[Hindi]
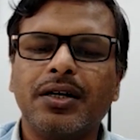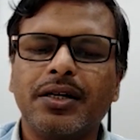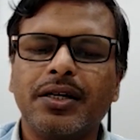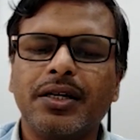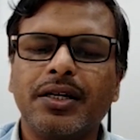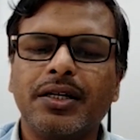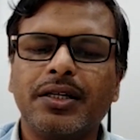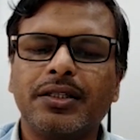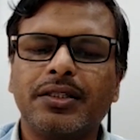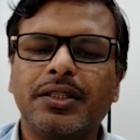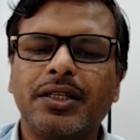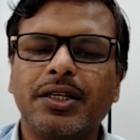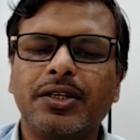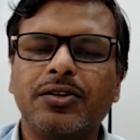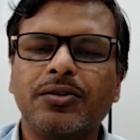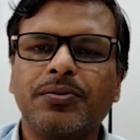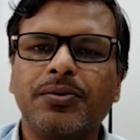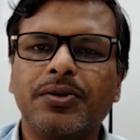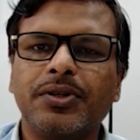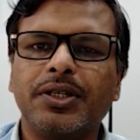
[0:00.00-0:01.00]
ये थ्री
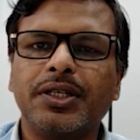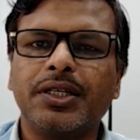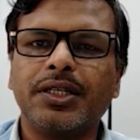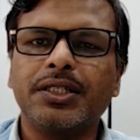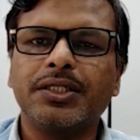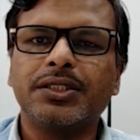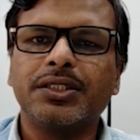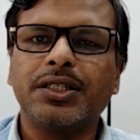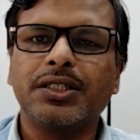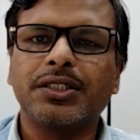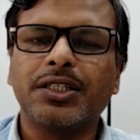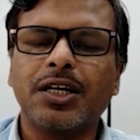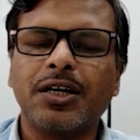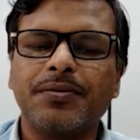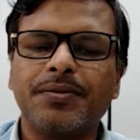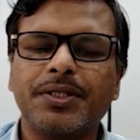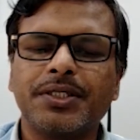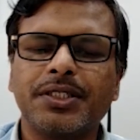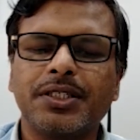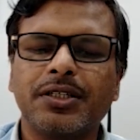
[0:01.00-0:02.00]
टू फोर डिग्रीज तक
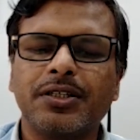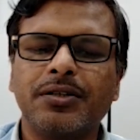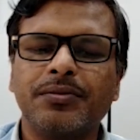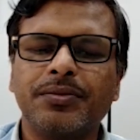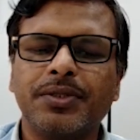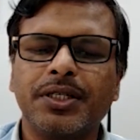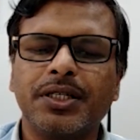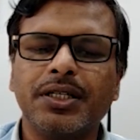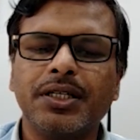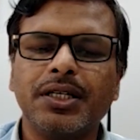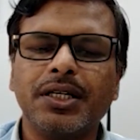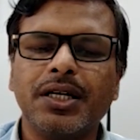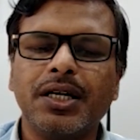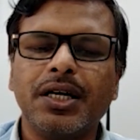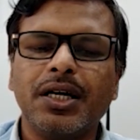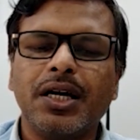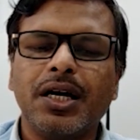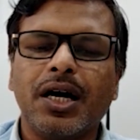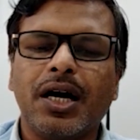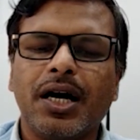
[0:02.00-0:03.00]
स्वाभाविक से कम था
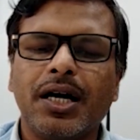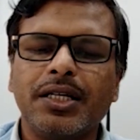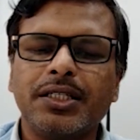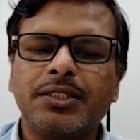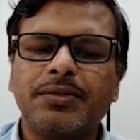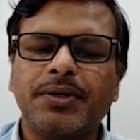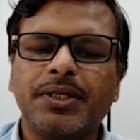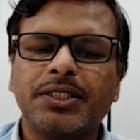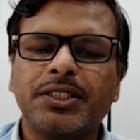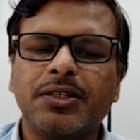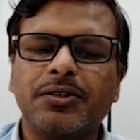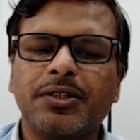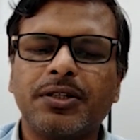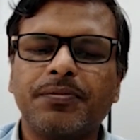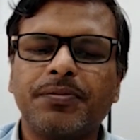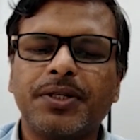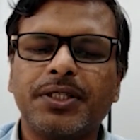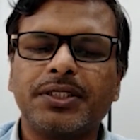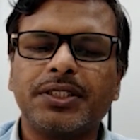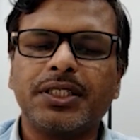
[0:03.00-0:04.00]
हाईएस्ट मैक्सिमम
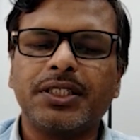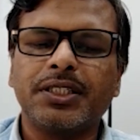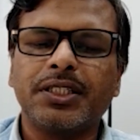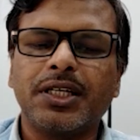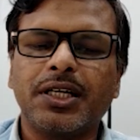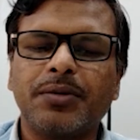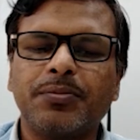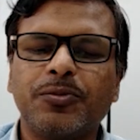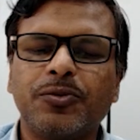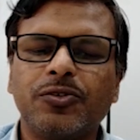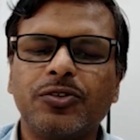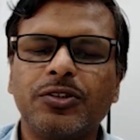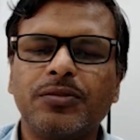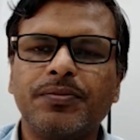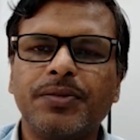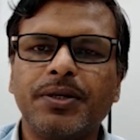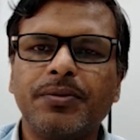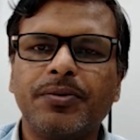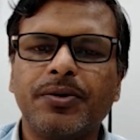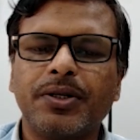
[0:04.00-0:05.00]
टेम्परेचर था बोध
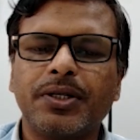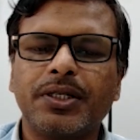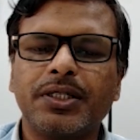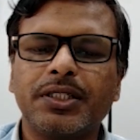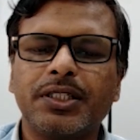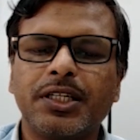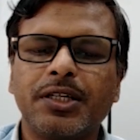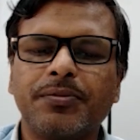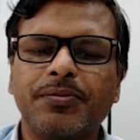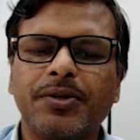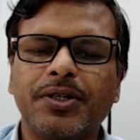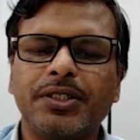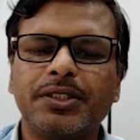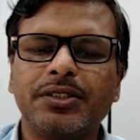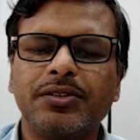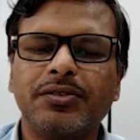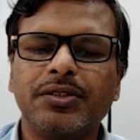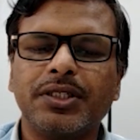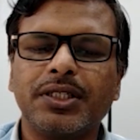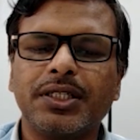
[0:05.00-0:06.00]
में
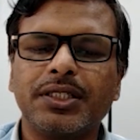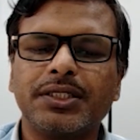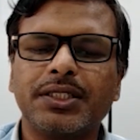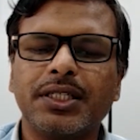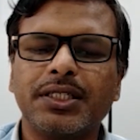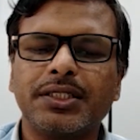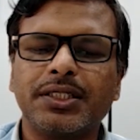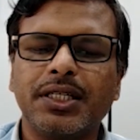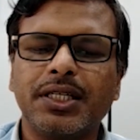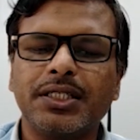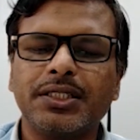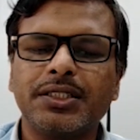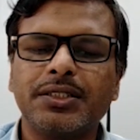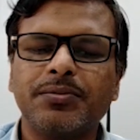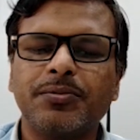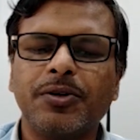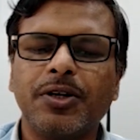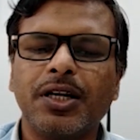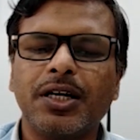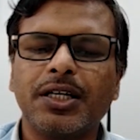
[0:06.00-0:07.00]
43.0 डिग्री सेल्सियस
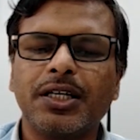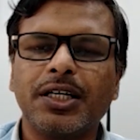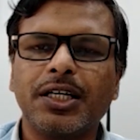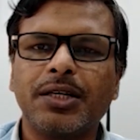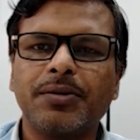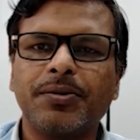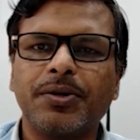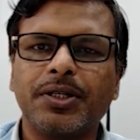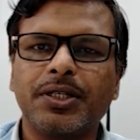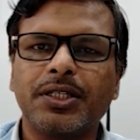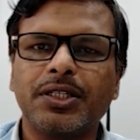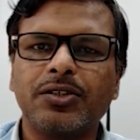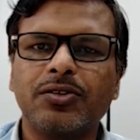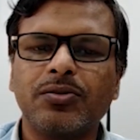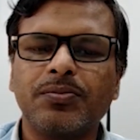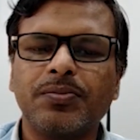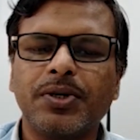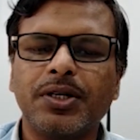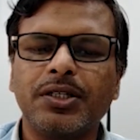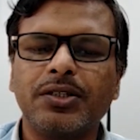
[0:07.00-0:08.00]
बोलांगीर
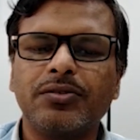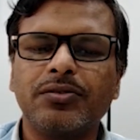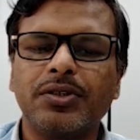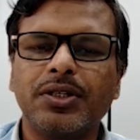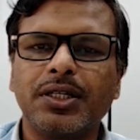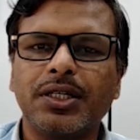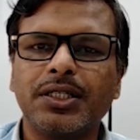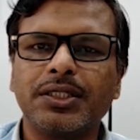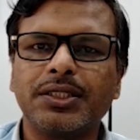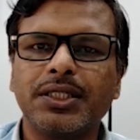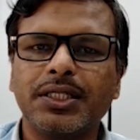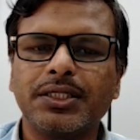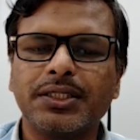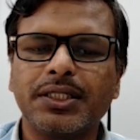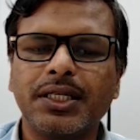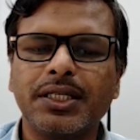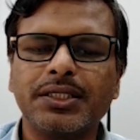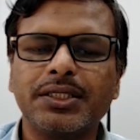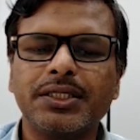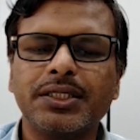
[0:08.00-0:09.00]
42.2 डिग्री
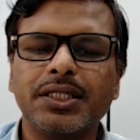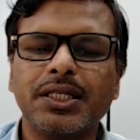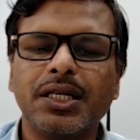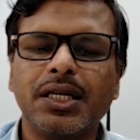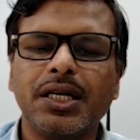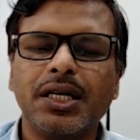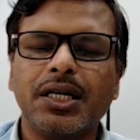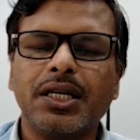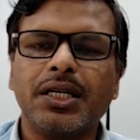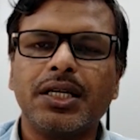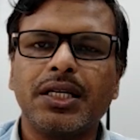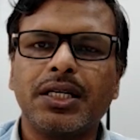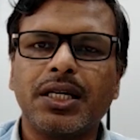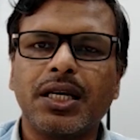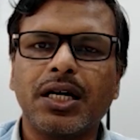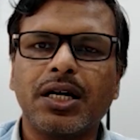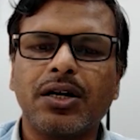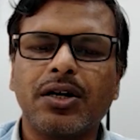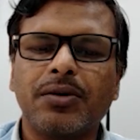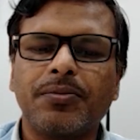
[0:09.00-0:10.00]
सेल्सियस
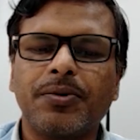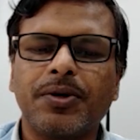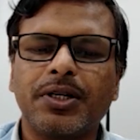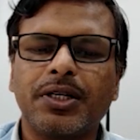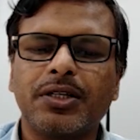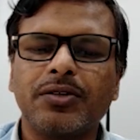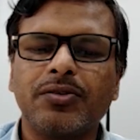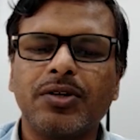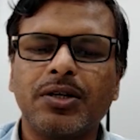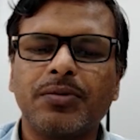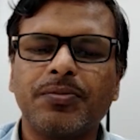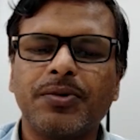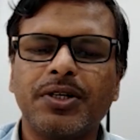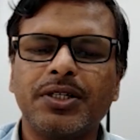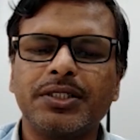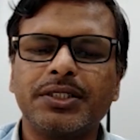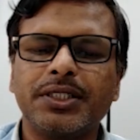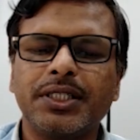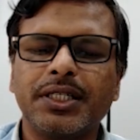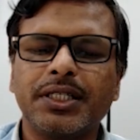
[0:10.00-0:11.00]
टिटलागढ़
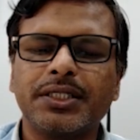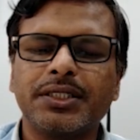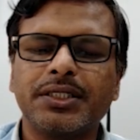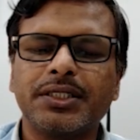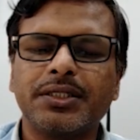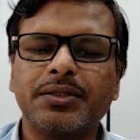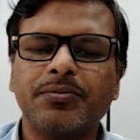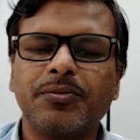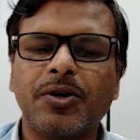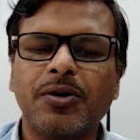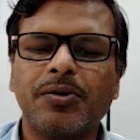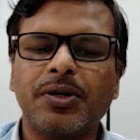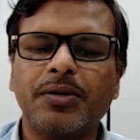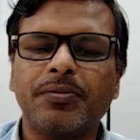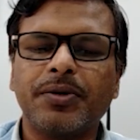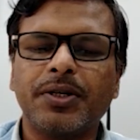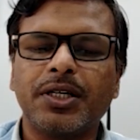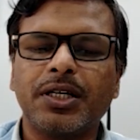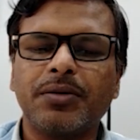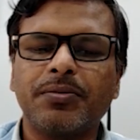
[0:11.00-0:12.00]
41.6
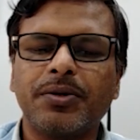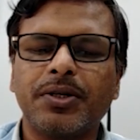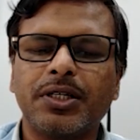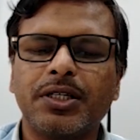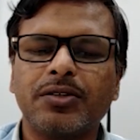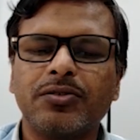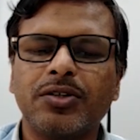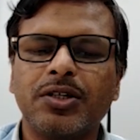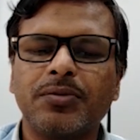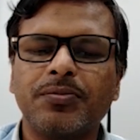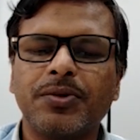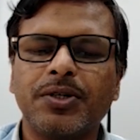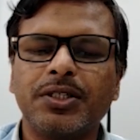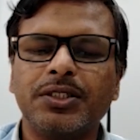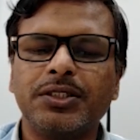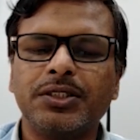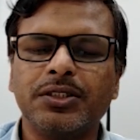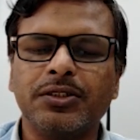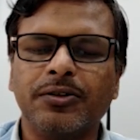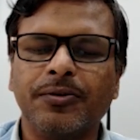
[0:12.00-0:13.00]
भवानीपटना
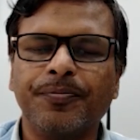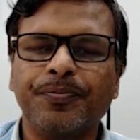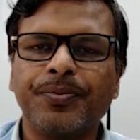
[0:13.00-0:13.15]
41.0